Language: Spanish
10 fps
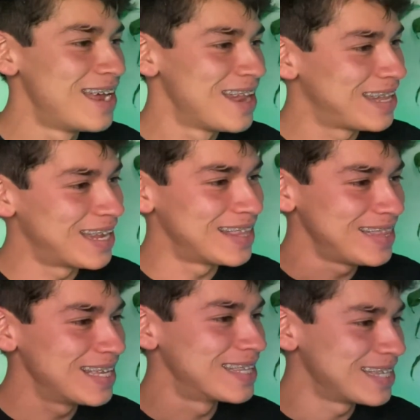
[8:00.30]
La lanita
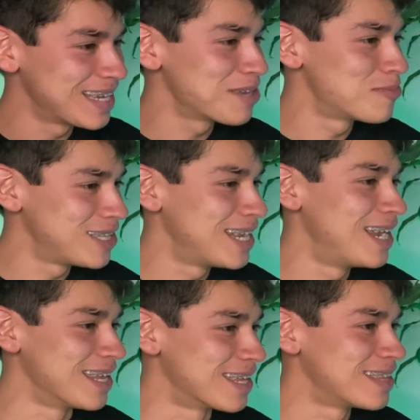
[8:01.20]
la tenía que poner
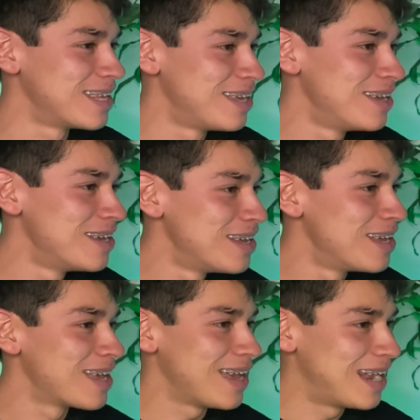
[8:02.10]
alguien.
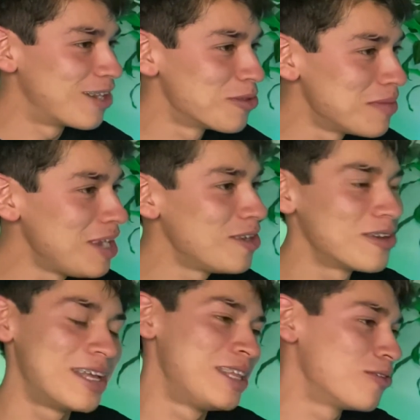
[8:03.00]
Gerardo Emilio, en
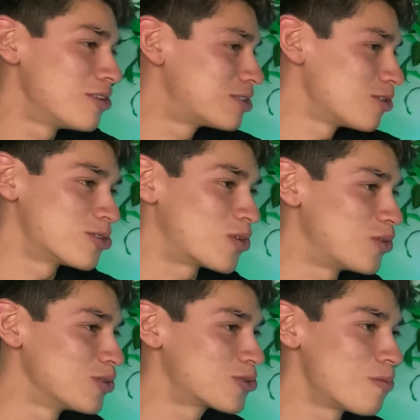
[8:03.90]
eh, ninguno de estos los
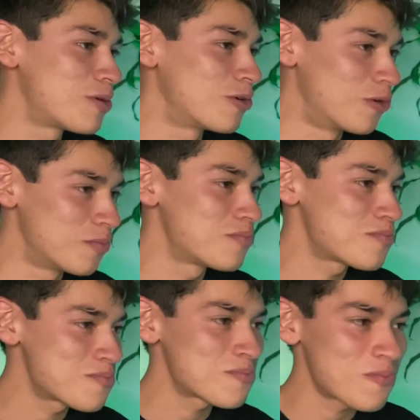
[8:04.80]
conozco, pero
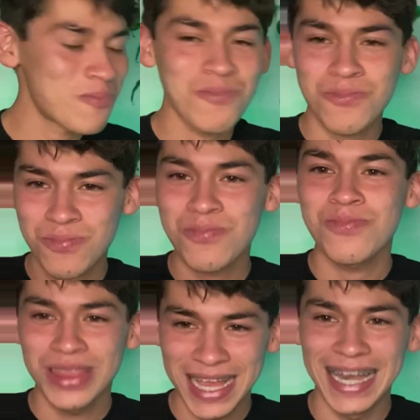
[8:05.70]

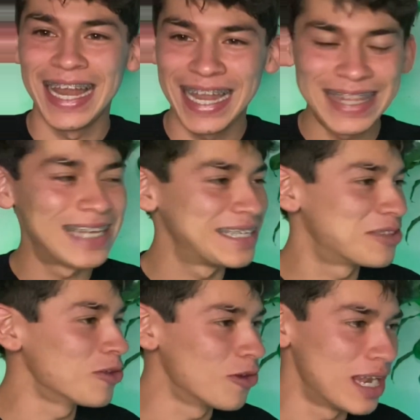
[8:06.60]
la lana hace
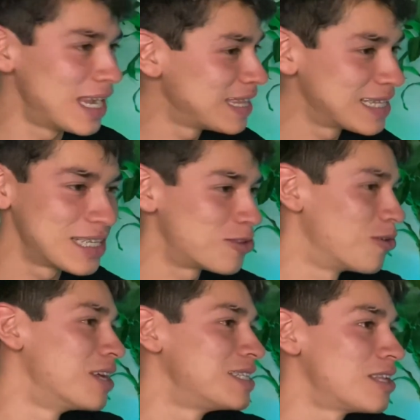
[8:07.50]
todo, la lana hace todo,
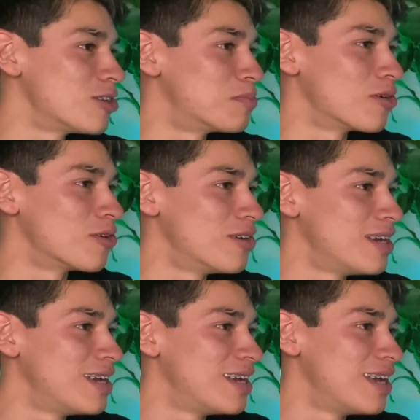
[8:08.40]
así te los pongo.
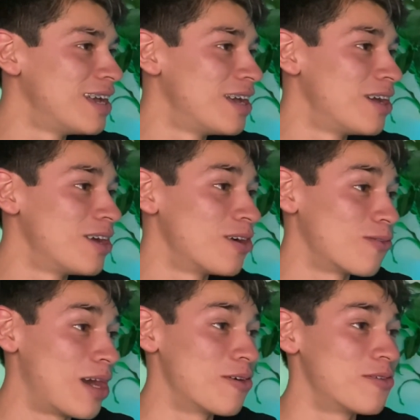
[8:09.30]

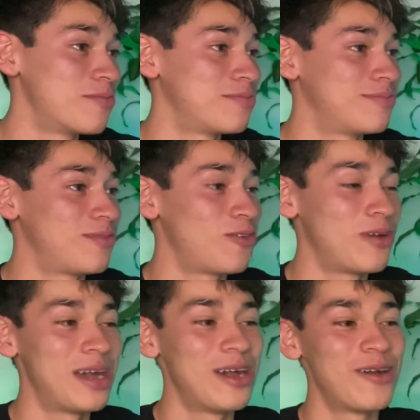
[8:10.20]
Wow.
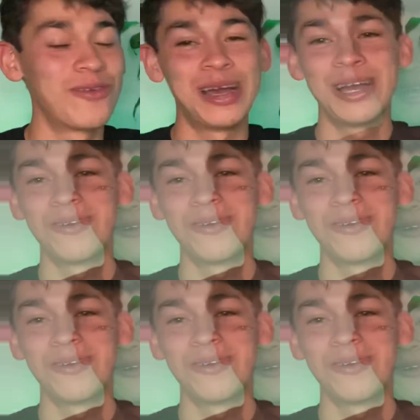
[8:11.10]
Wow, wow,